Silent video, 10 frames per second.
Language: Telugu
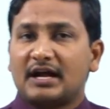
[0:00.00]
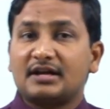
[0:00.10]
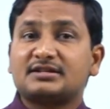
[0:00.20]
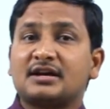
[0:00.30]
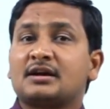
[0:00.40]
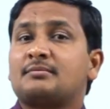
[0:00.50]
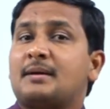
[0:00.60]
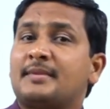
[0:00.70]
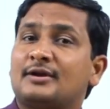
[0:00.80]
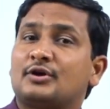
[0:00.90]
రాజ్యాంగం
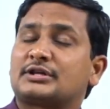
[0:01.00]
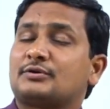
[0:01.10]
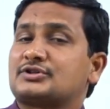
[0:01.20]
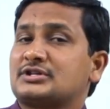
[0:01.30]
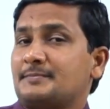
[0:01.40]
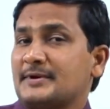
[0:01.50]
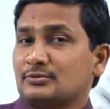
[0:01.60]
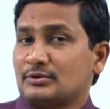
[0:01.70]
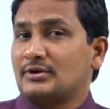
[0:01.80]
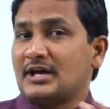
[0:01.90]
అమల్లోకి వచ్చినప్పటి
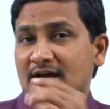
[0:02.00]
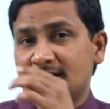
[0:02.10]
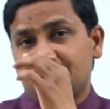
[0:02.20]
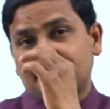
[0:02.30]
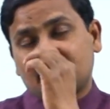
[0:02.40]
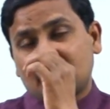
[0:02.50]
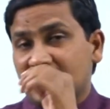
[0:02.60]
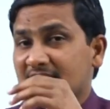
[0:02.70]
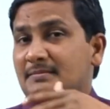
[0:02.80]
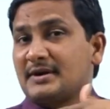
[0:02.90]
నుండి ఉన్నాయా
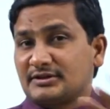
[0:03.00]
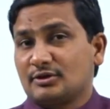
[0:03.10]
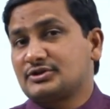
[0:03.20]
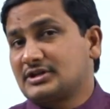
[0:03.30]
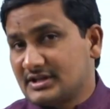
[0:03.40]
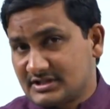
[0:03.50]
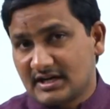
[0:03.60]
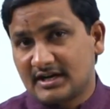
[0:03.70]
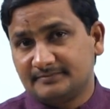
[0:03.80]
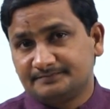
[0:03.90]
లేక మధ్యలో
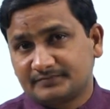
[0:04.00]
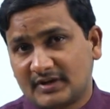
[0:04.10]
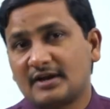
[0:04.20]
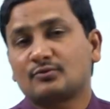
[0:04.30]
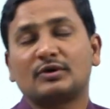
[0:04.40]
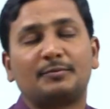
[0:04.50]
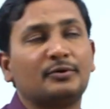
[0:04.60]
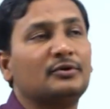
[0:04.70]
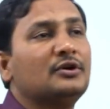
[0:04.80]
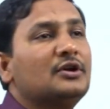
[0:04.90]
చేర్చారా
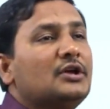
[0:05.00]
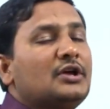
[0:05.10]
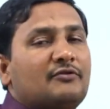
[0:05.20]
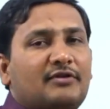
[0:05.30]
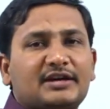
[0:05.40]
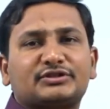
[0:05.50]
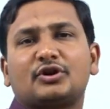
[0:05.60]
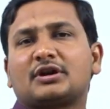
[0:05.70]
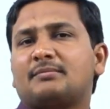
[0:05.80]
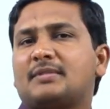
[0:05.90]
అనుకున్నప్పుడు
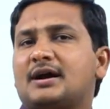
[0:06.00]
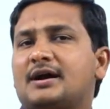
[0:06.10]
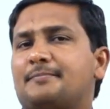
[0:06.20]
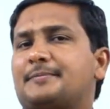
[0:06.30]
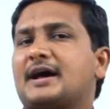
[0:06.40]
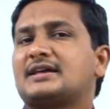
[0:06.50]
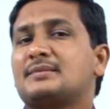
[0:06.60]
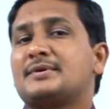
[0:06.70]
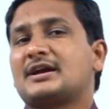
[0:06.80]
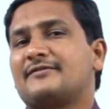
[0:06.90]
వాస్తవంగా మా
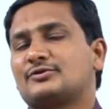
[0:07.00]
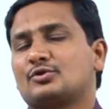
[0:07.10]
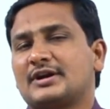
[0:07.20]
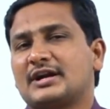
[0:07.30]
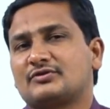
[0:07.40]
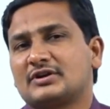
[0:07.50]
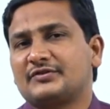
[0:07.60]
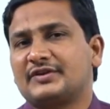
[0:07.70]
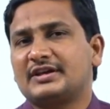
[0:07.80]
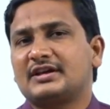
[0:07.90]
ప్రాథమిక విధులు
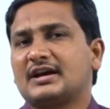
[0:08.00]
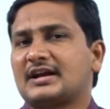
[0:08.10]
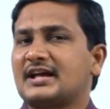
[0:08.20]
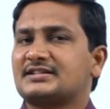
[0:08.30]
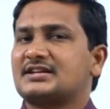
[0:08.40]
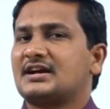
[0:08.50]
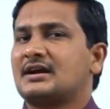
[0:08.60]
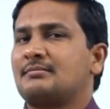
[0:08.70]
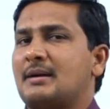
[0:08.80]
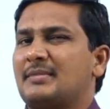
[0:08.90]
అనేటువంటివి
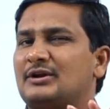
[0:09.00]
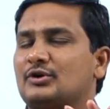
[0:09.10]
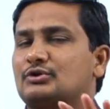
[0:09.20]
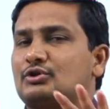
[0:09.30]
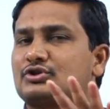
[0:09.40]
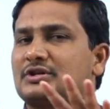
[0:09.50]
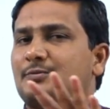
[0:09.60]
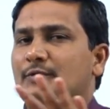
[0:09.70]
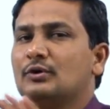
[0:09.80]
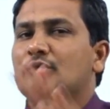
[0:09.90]
రాజ్యాంగం అమల్లోకి
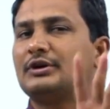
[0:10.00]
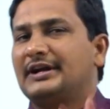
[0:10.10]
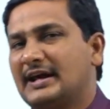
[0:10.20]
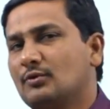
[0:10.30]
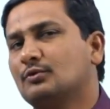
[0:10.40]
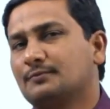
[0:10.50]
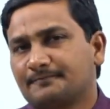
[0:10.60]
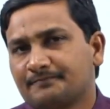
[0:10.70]
వచ్చినప్పుడు లేవు